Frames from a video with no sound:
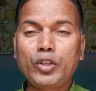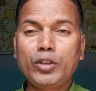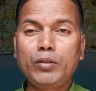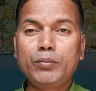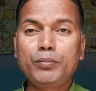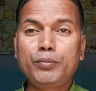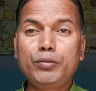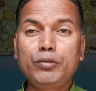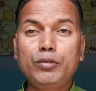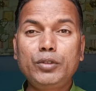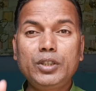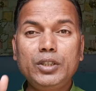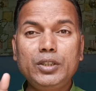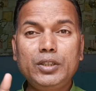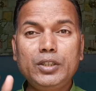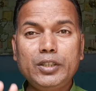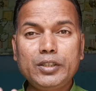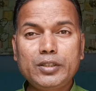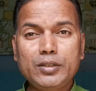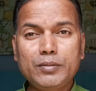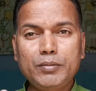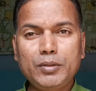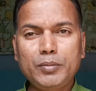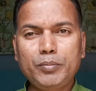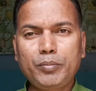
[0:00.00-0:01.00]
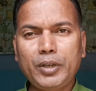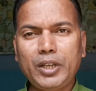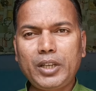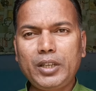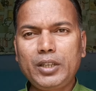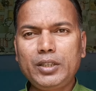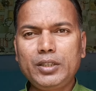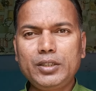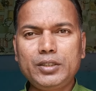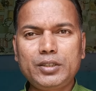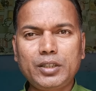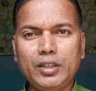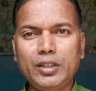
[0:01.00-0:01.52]
पूरी देश में
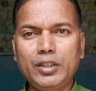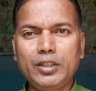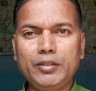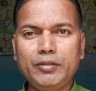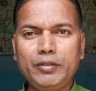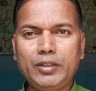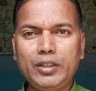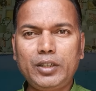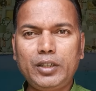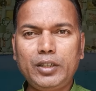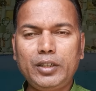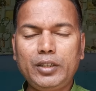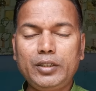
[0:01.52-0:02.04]
पाए ही चलने वाला